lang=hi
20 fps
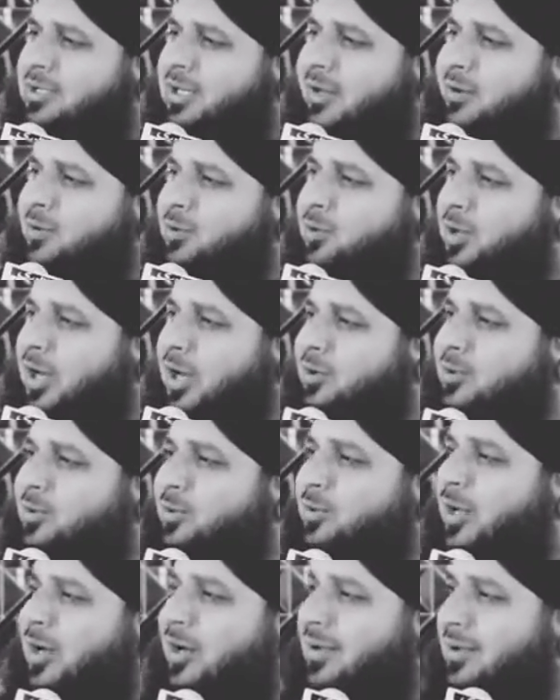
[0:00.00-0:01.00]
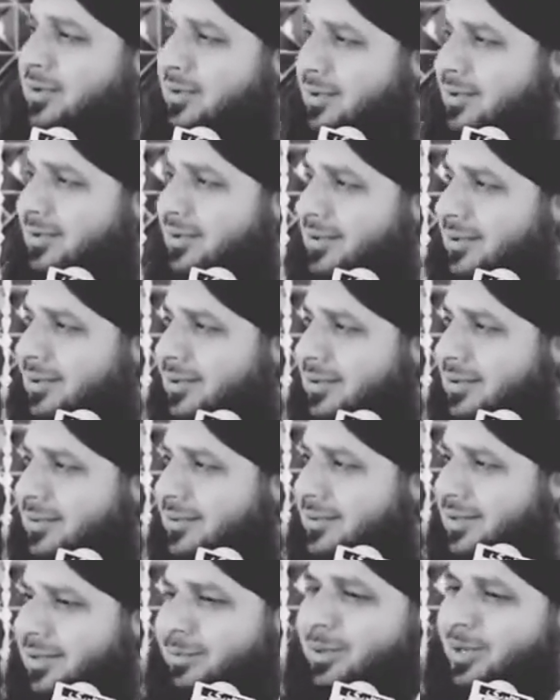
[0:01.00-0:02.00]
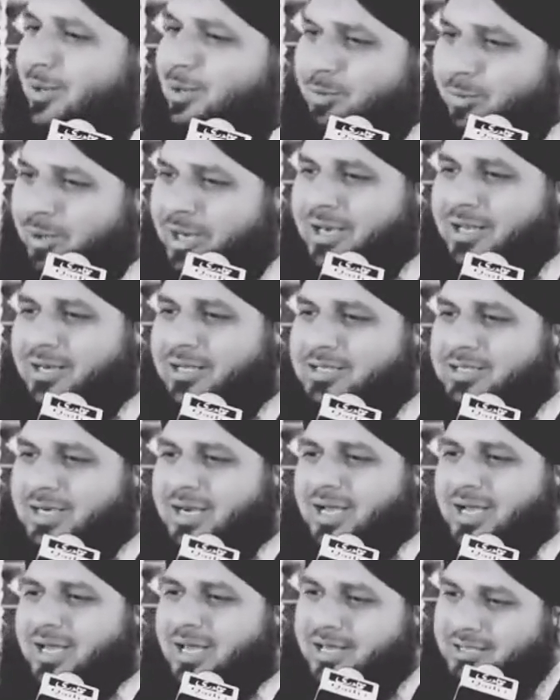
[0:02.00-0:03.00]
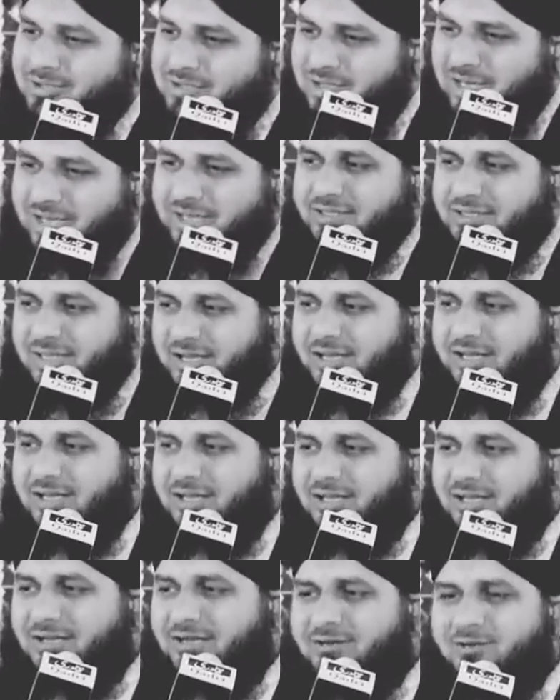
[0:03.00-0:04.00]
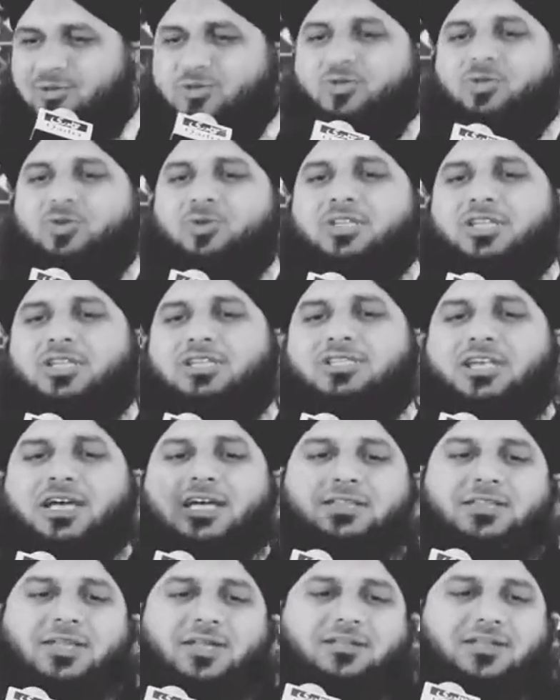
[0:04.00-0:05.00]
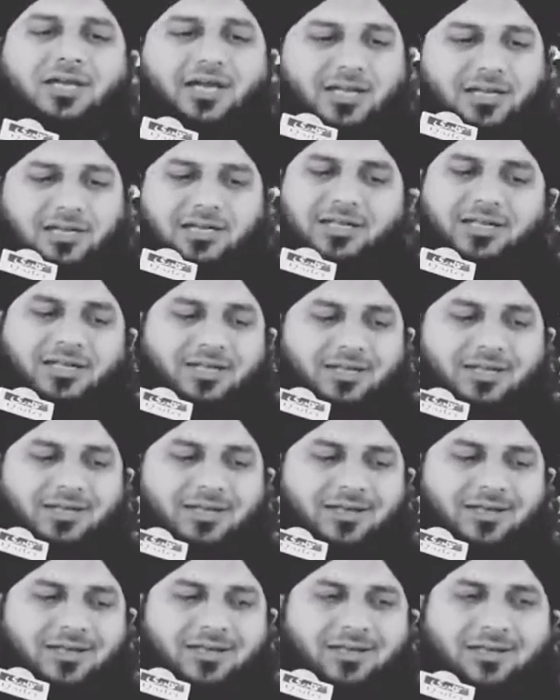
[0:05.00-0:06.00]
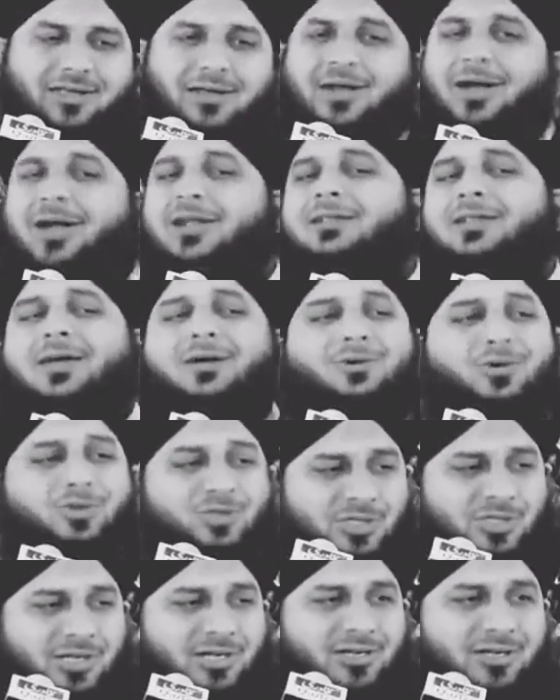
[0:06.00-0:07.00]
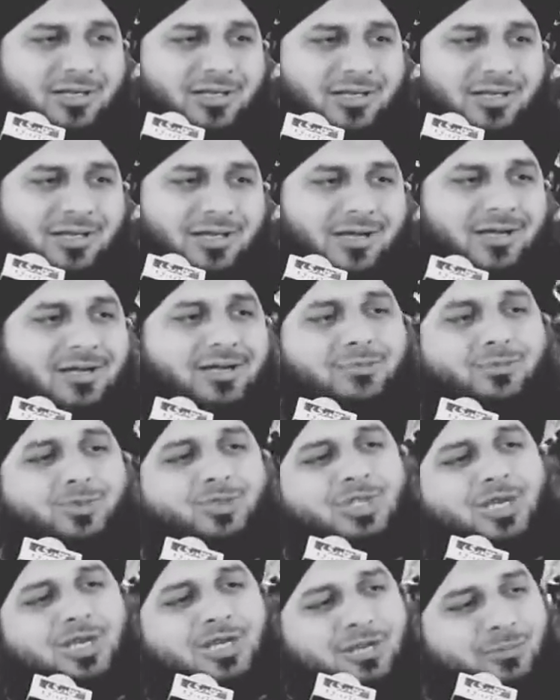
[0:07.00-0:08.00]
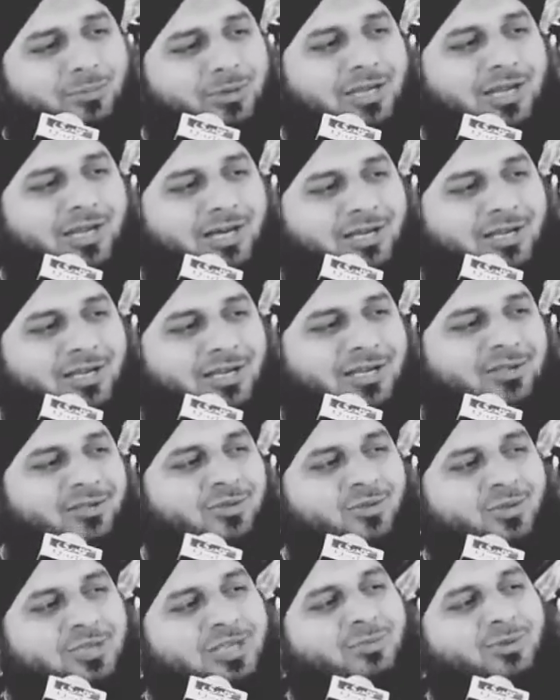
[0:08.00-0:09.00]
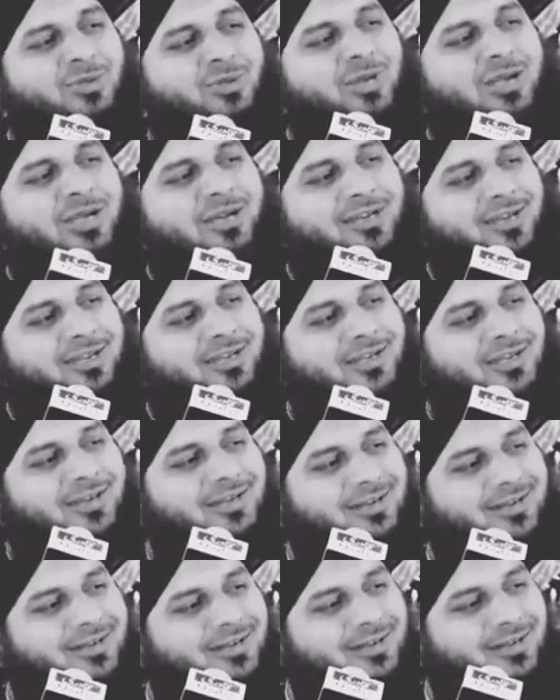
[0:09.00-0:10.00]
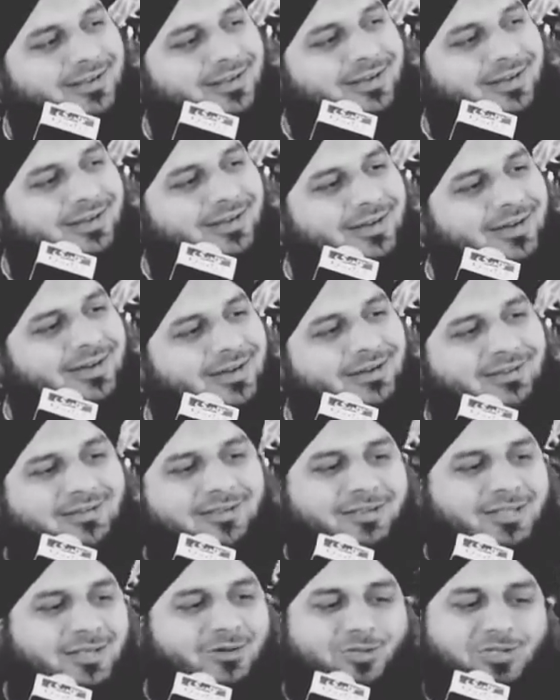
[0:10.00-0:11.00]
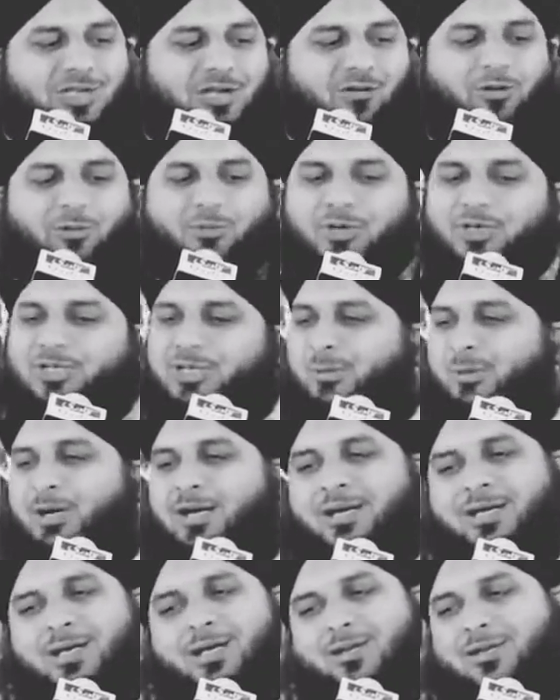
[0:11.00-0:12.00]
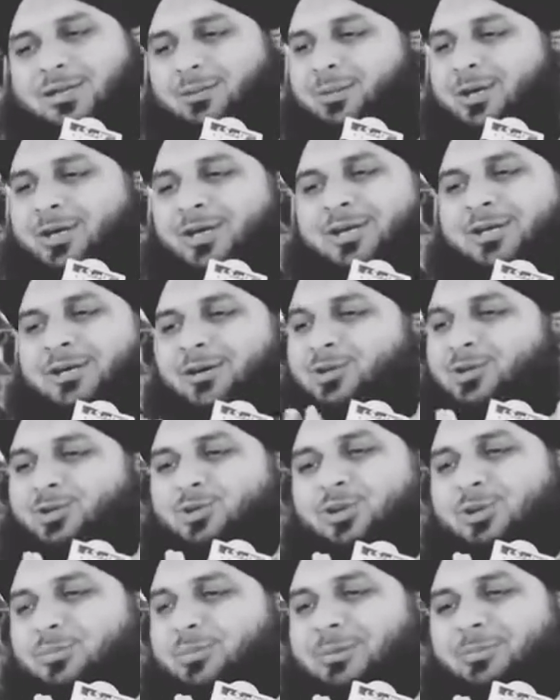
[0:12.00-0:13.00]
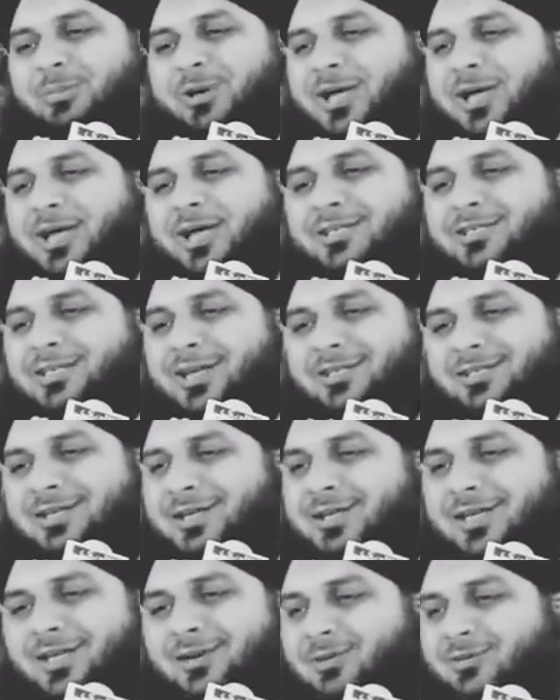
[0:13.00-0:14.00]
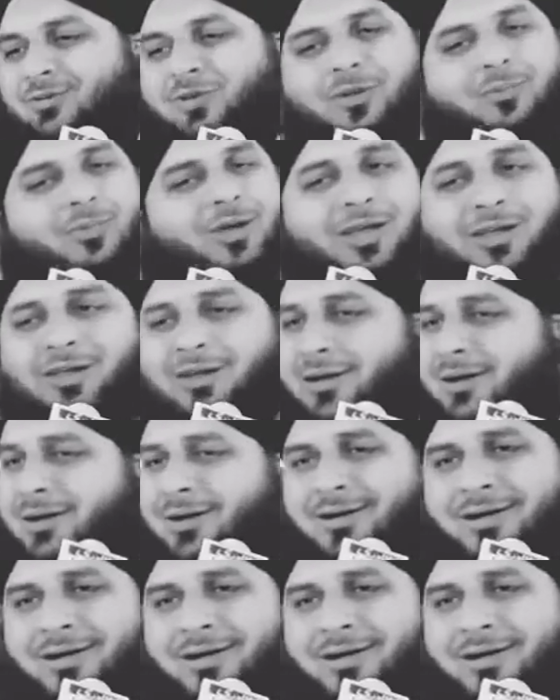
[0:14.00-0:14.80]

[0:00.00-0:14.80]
का रूड़ा कूड़ा तो मैनू महल चढ़ाया साइया हजूर ने चादर तान ली करना गुसल अगर मुझे गर्मी लग रही है तो तुझे भी तो लग रही है ना हजरत उजाफा बिन यमान कहते हैं मैंने कहा हजूर मैं बगैर चादर के फरमाया ना